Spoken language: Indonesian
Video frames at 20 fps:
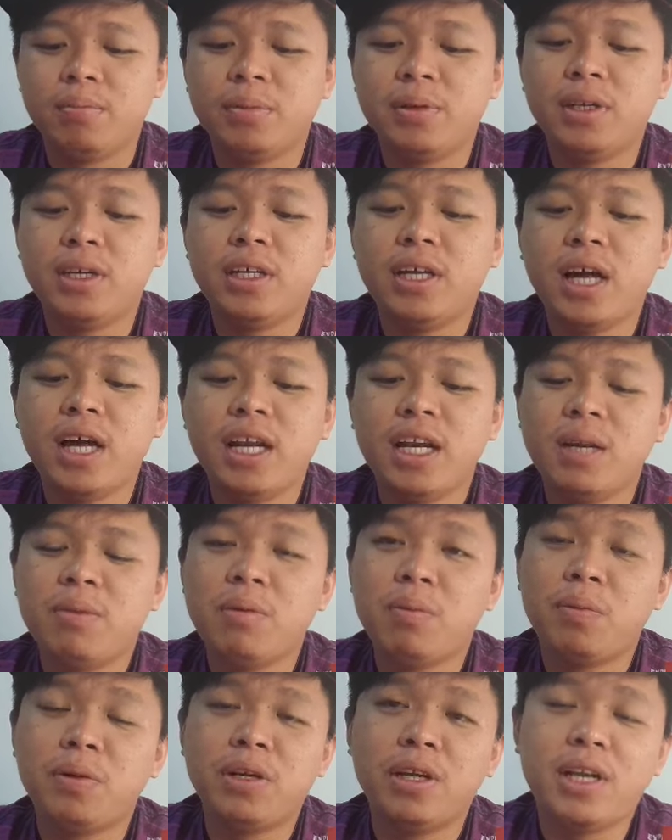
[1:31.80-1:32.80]
Pendedahan
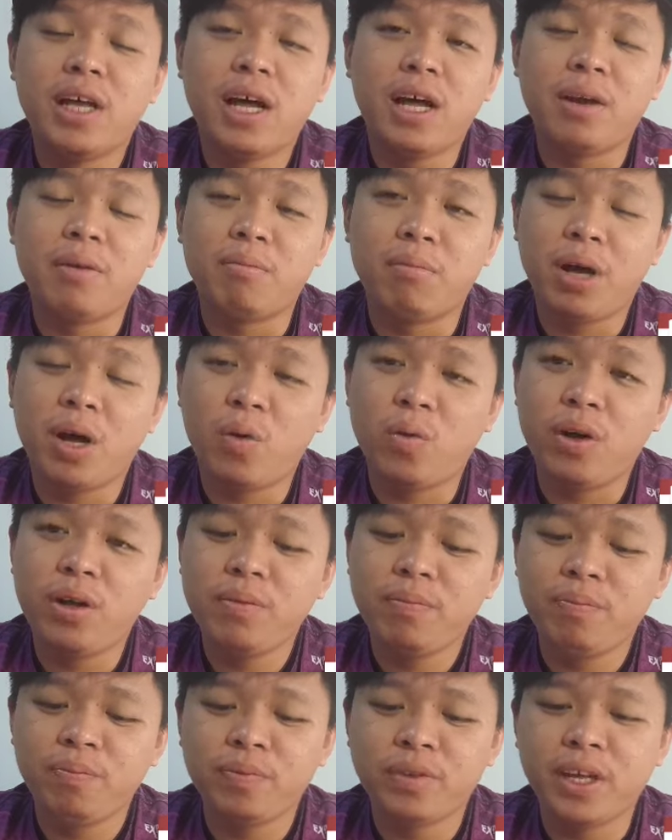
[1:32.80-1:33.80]
demi pendedahan
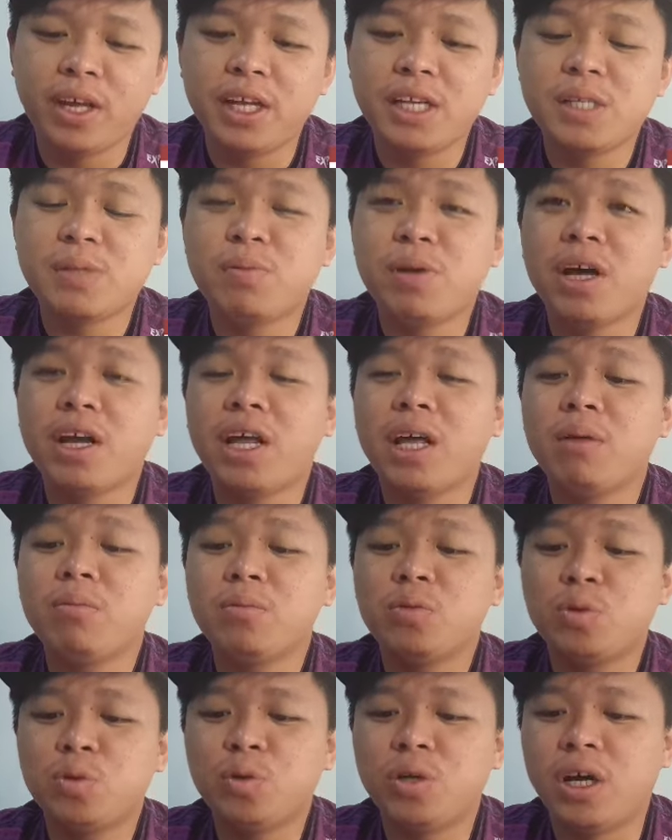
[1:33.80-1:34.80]
bahwa
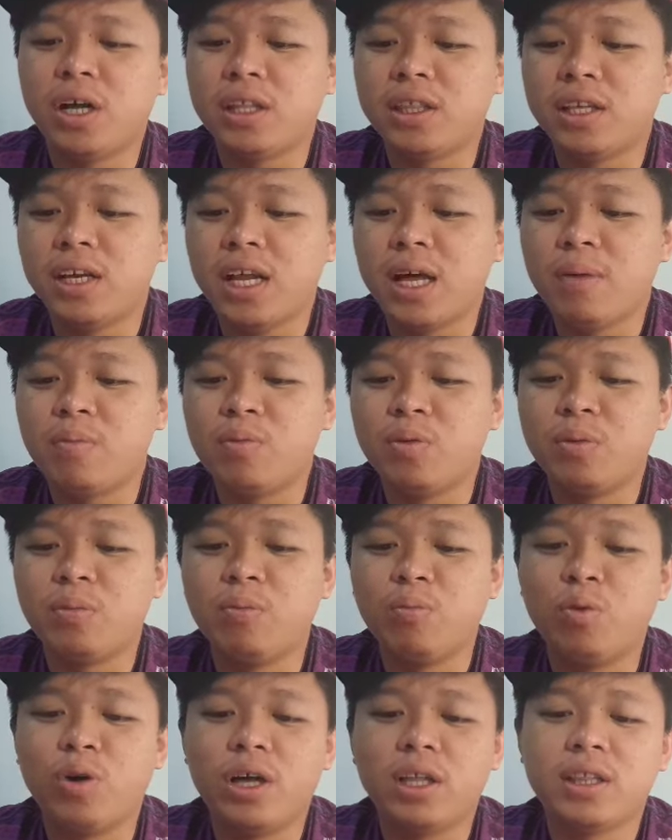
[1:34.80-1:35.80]
SPRM juga telah
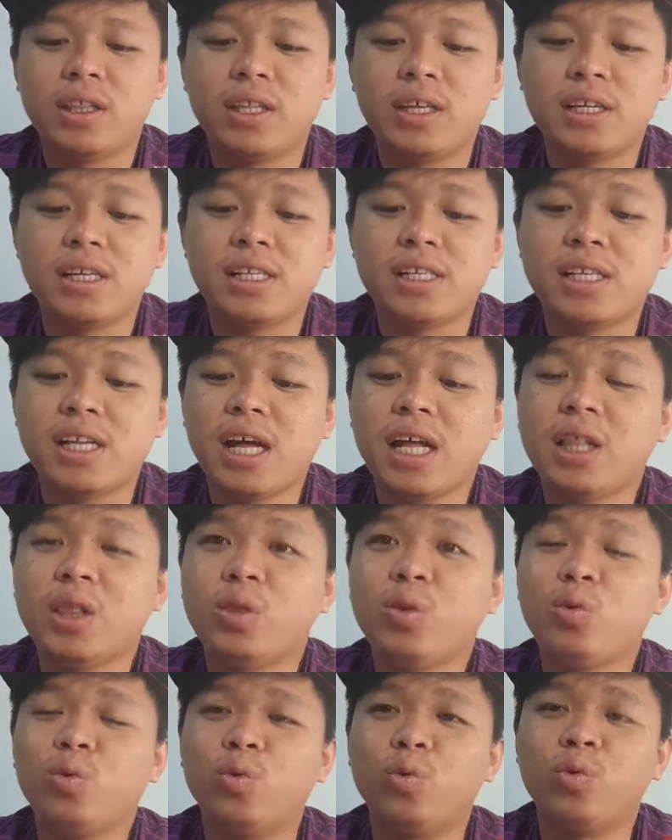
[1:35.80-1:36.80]
membuat
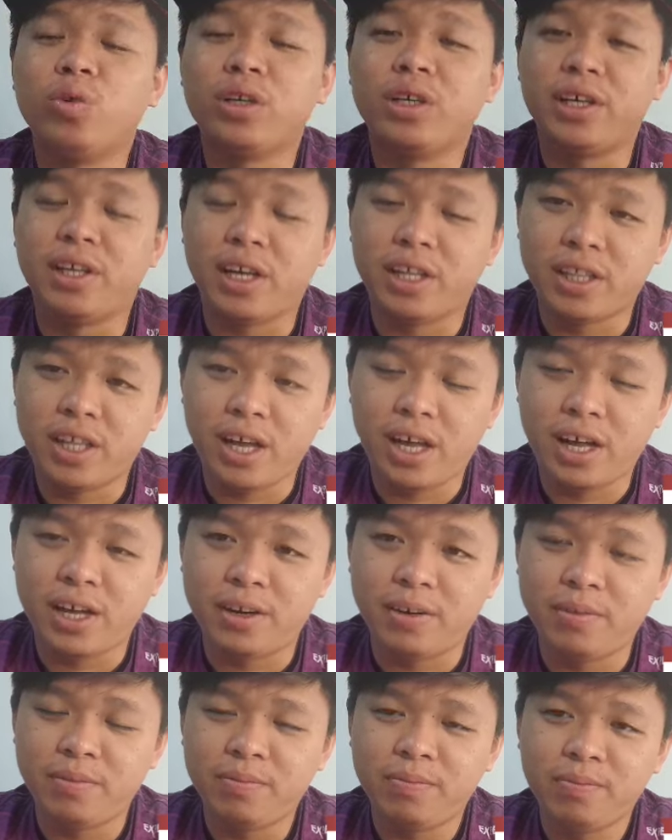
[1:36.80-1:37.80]
satu
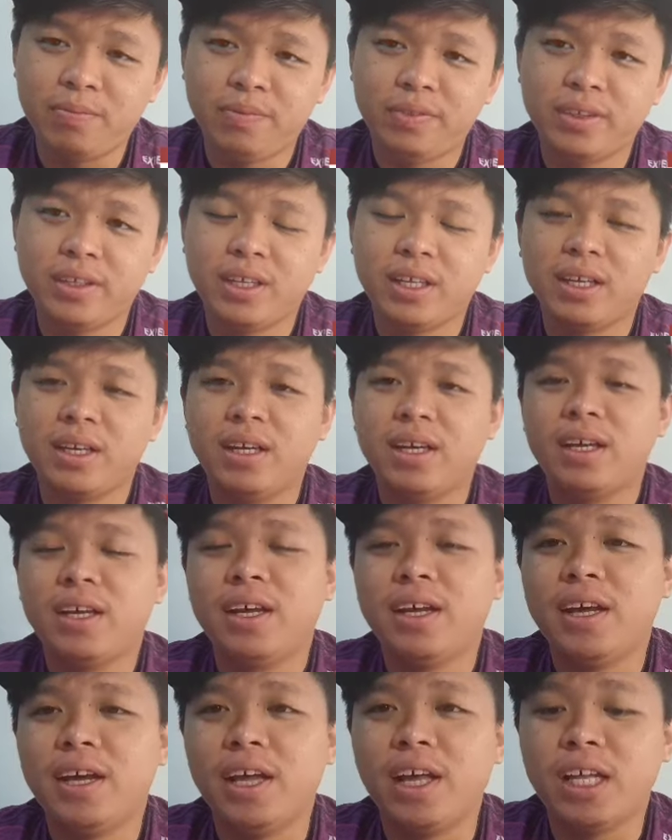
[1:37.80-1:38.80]
kenyataan.
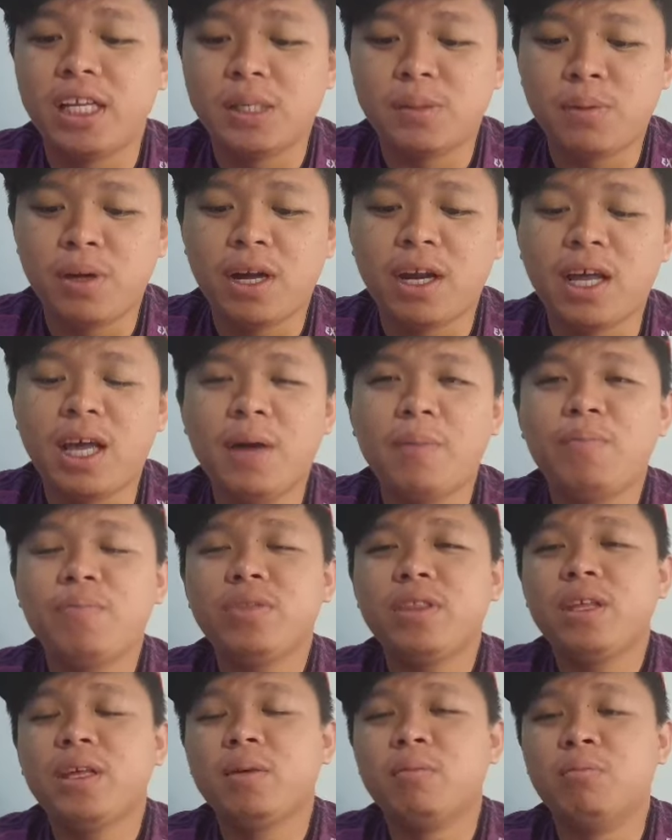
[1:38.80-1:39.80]

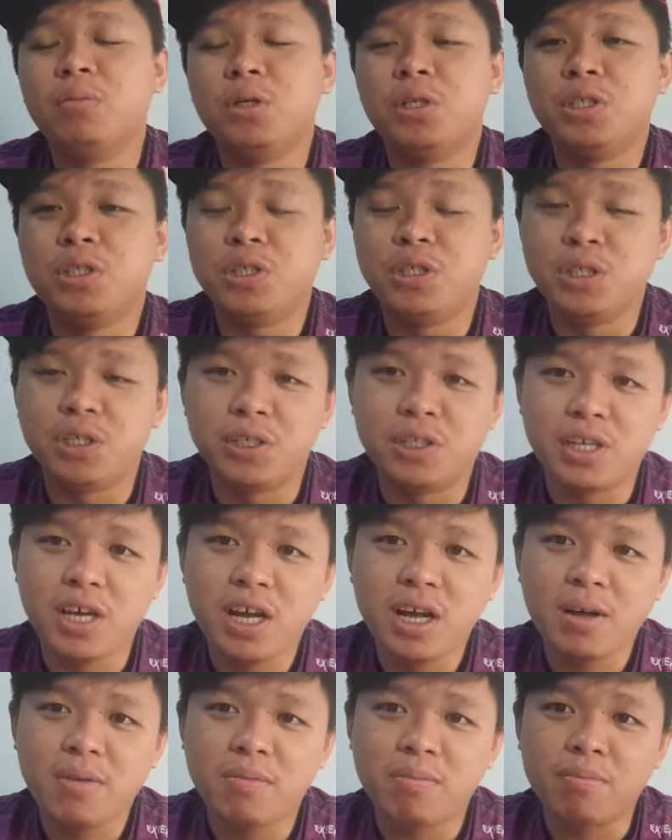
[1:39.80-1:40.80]
SPRM
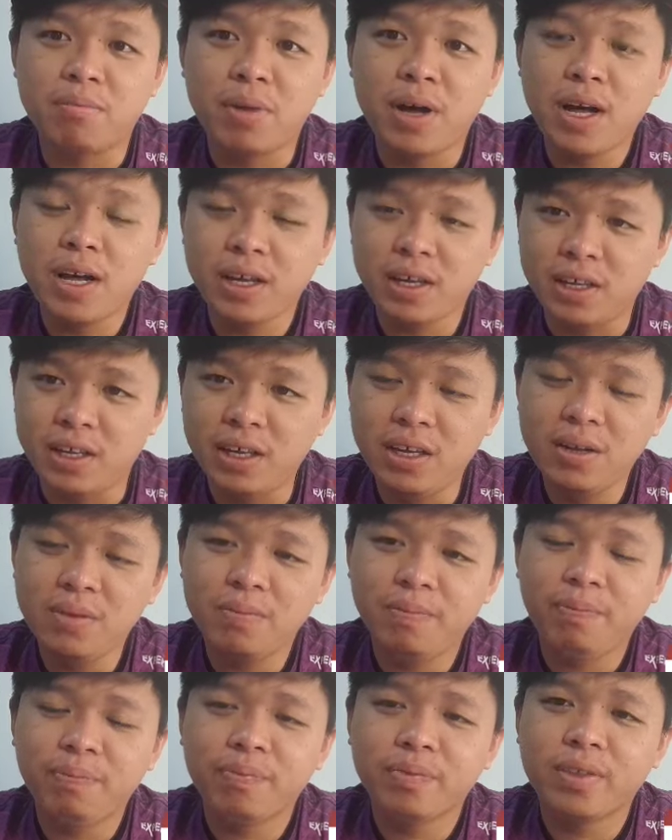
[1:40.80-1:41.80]
menjejak baki
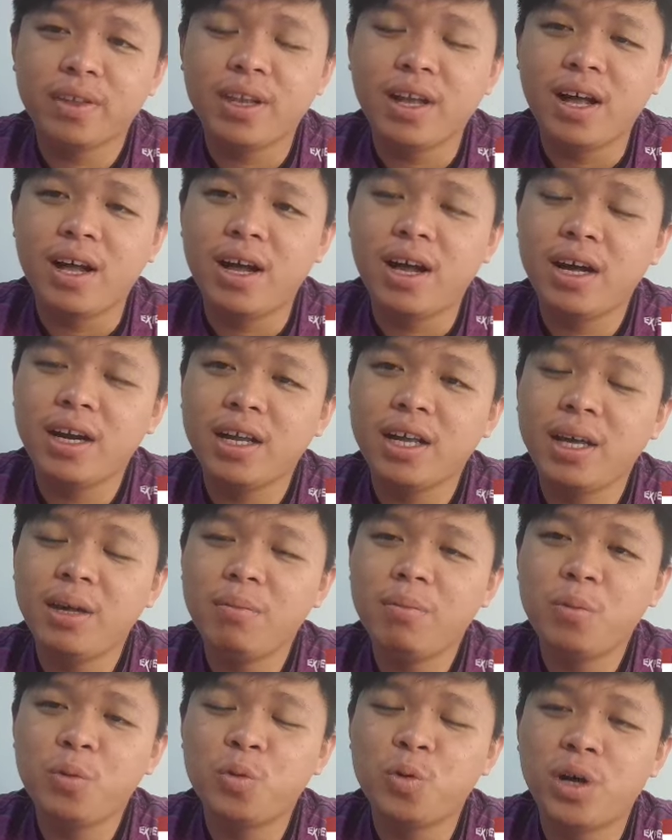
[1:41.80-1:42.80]

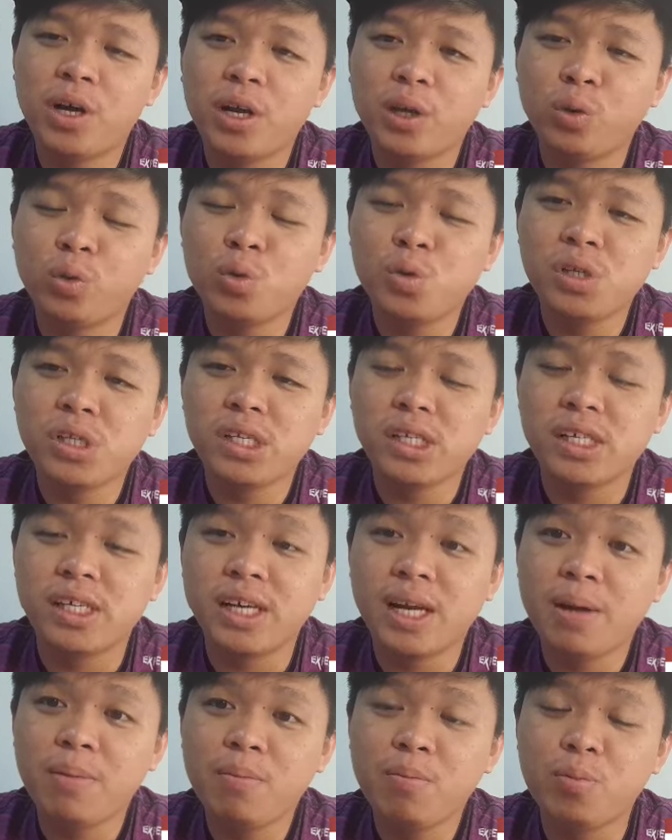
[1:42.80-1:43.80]
RM 260
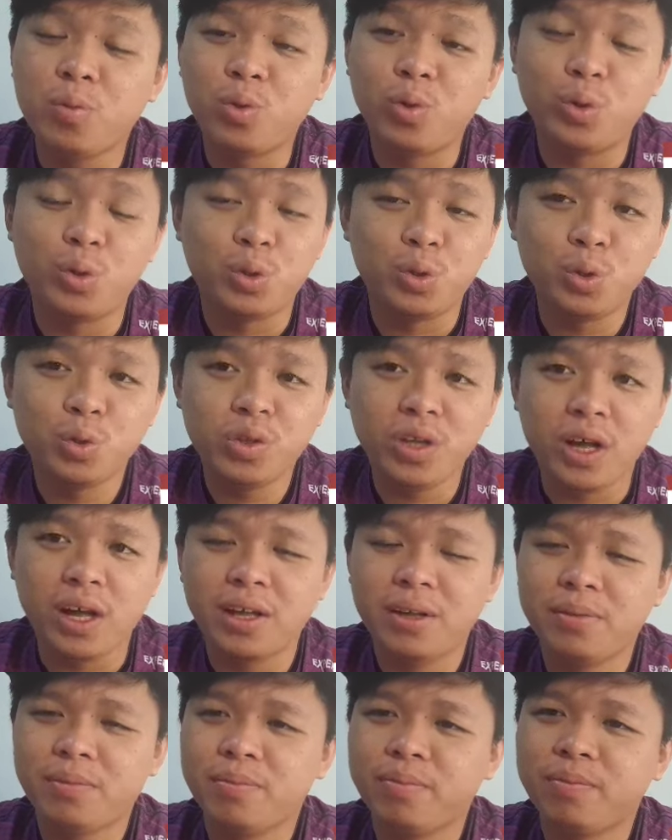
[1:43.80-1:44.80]

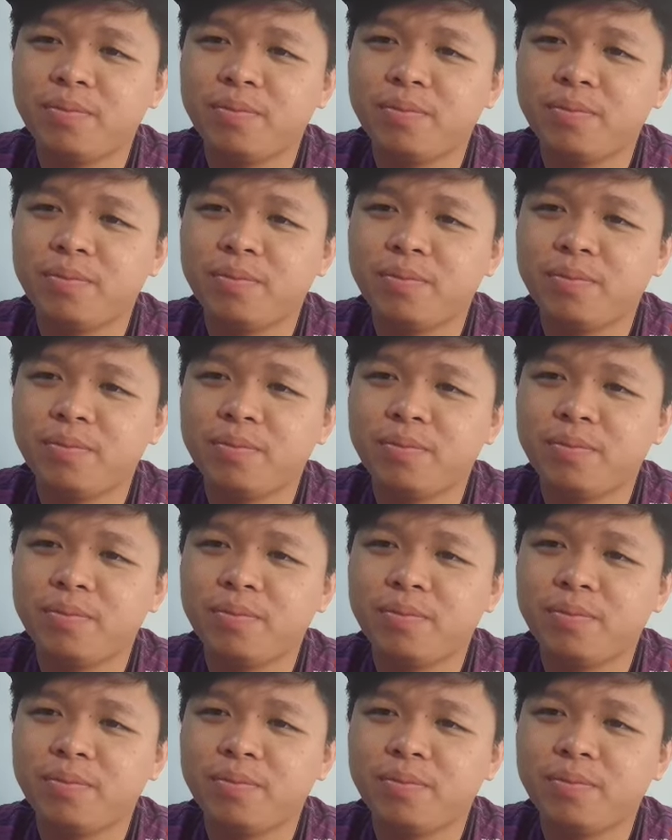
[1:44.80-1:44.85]
juta.